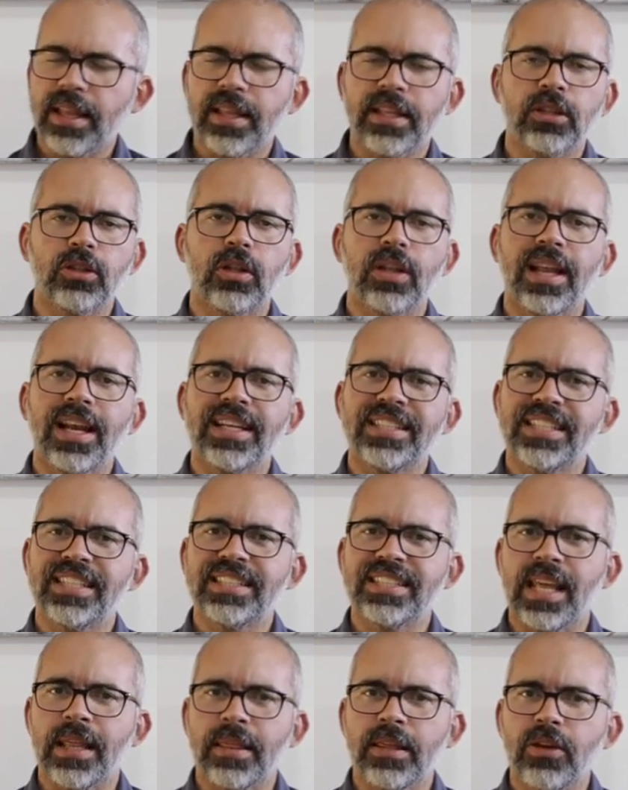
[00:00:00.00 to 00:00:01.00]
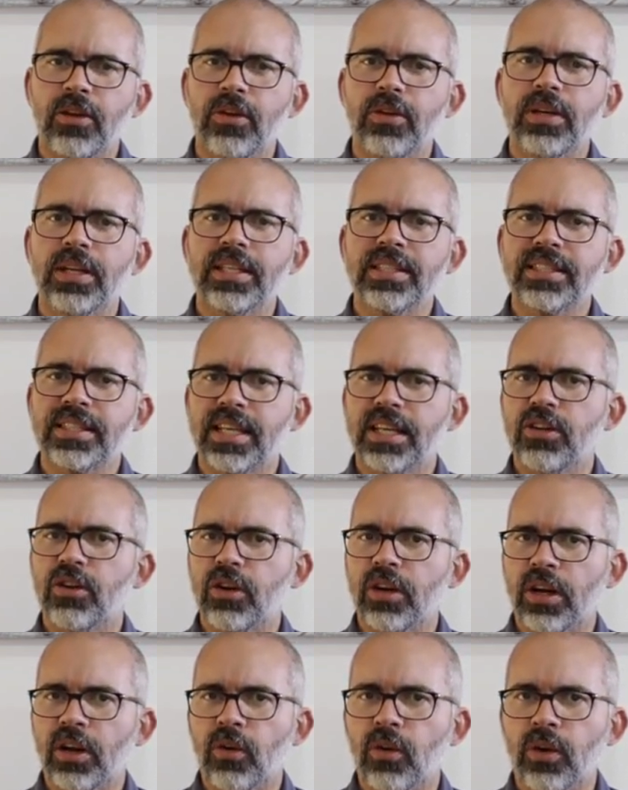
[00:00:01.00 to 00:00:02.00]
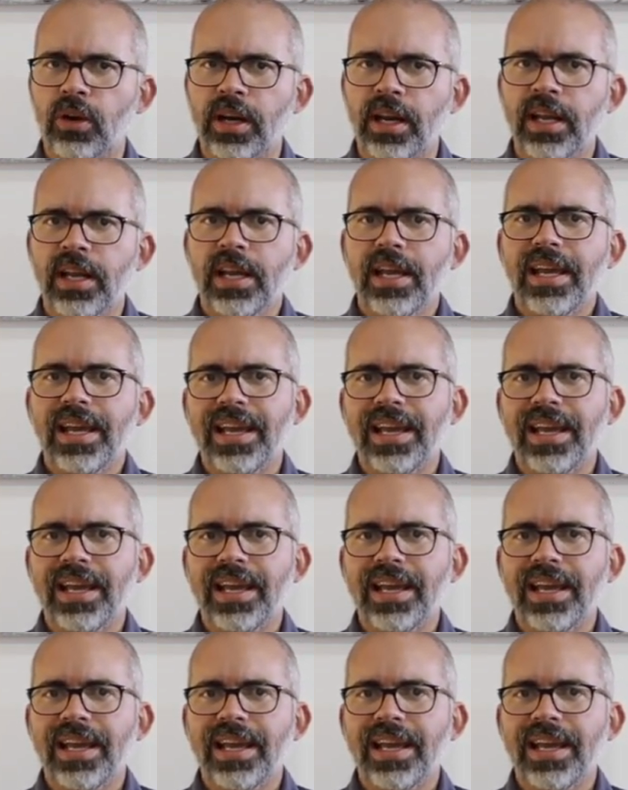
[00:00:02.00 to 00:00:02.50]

de todas las sensaciones que nos recorre